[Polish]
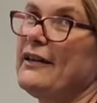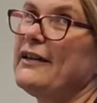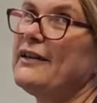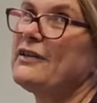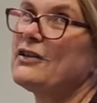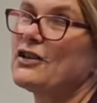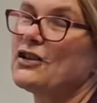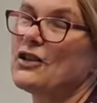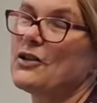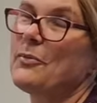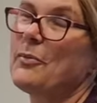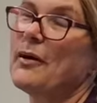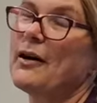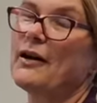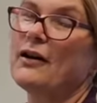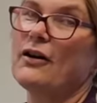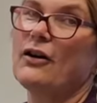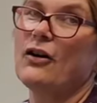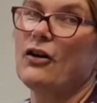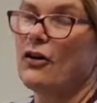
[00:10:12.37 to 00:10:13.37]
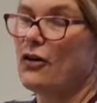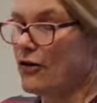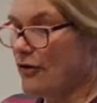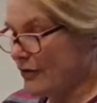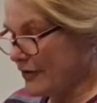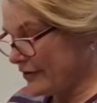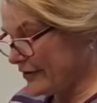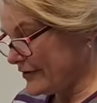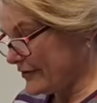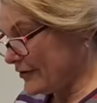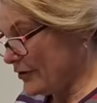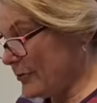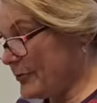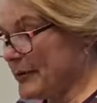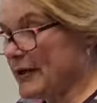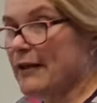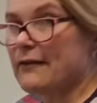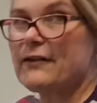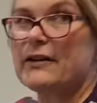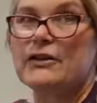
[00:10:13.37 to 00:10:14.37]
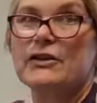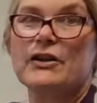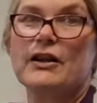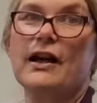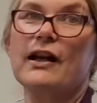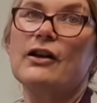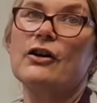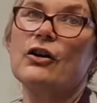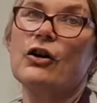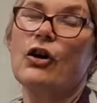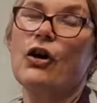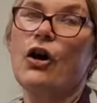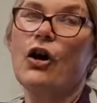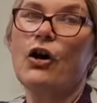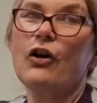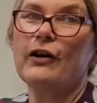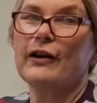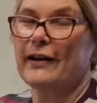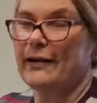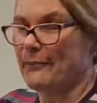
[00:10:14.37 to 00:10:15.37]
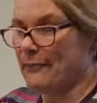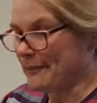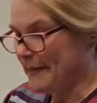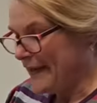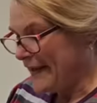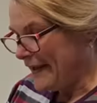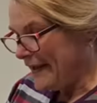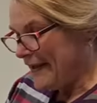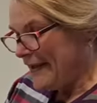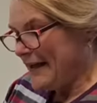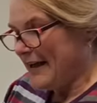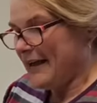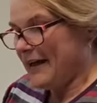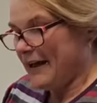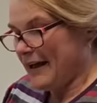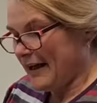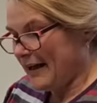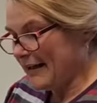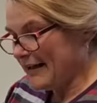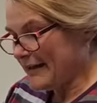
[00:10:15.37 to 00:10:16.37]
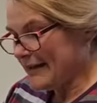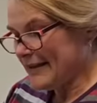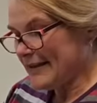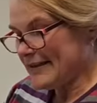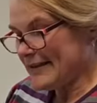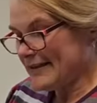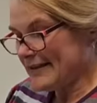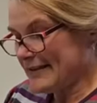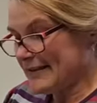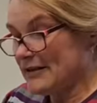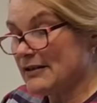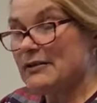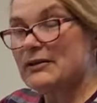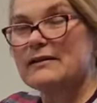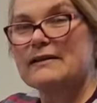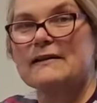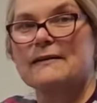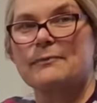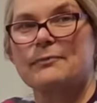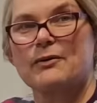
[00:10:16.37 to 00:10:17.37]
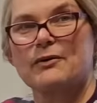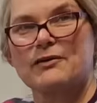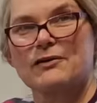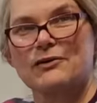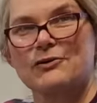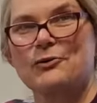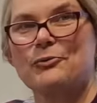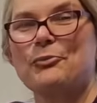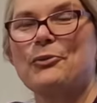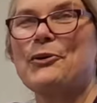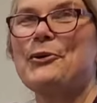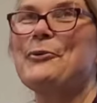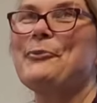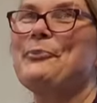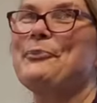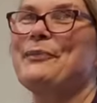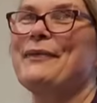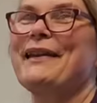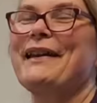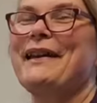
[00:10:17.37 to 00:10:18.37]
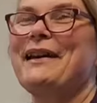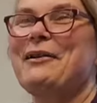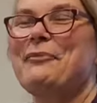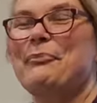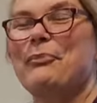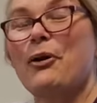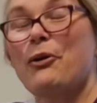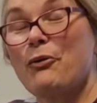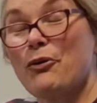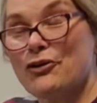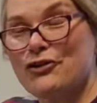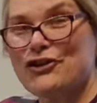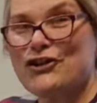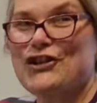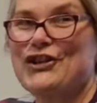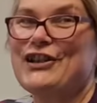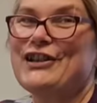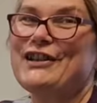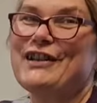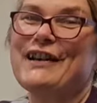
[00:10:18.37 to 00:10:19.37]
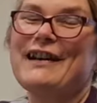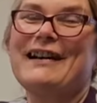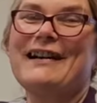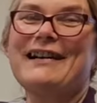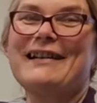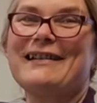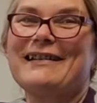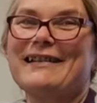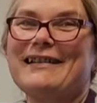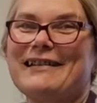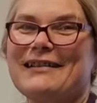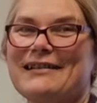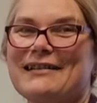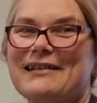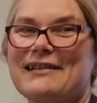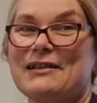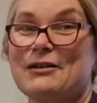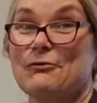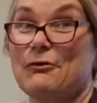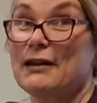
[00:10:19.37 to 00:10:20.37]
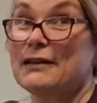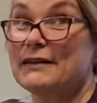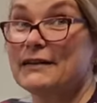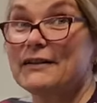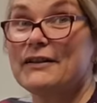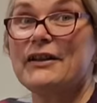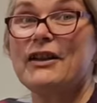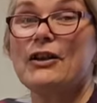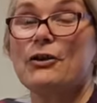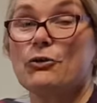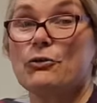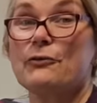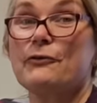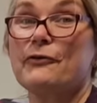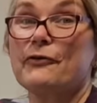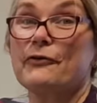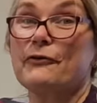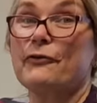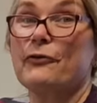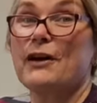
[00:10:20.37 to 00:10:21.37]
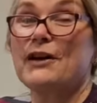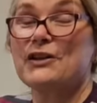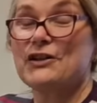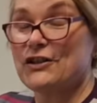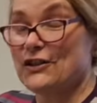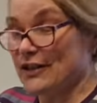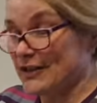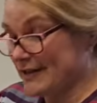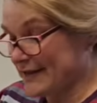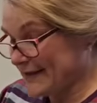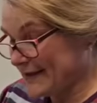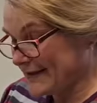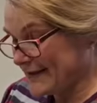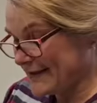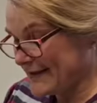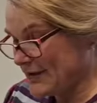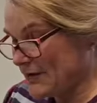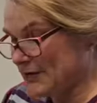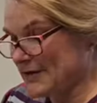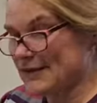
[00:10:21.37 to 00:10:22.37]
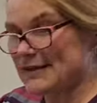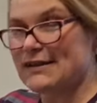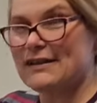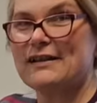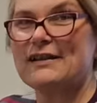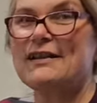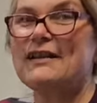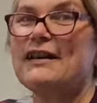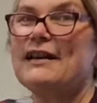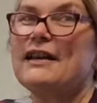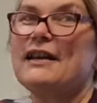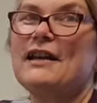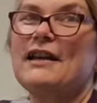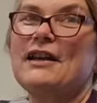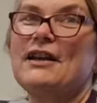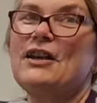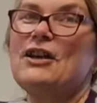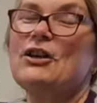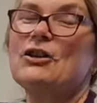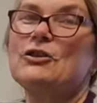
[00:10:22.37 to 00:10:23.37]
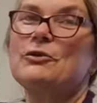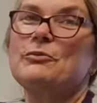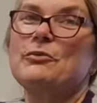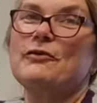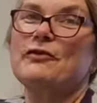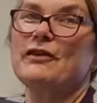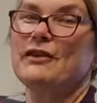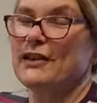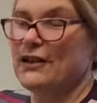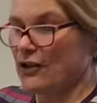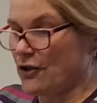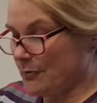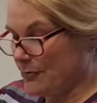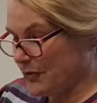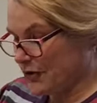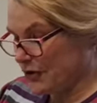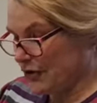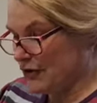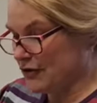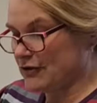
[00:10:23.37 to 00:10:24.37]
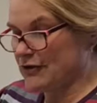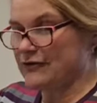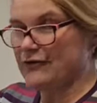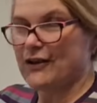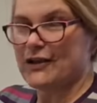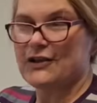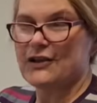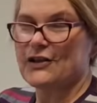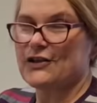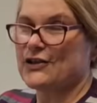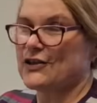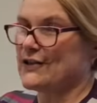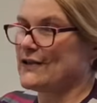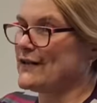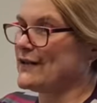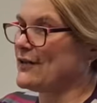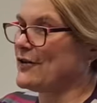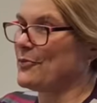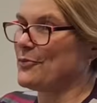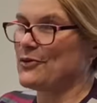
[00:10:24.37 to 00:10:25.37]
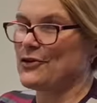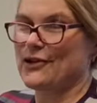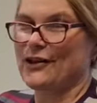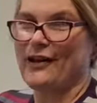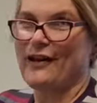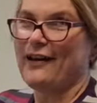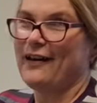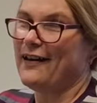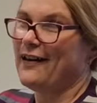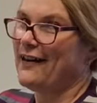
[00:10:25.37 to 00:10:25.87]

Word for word: i trzeba go y, doprawiać alkoholem. A jest sposób połączenia y, składników właśnie z sosny i odpowiedniego przygotowania, że syrop się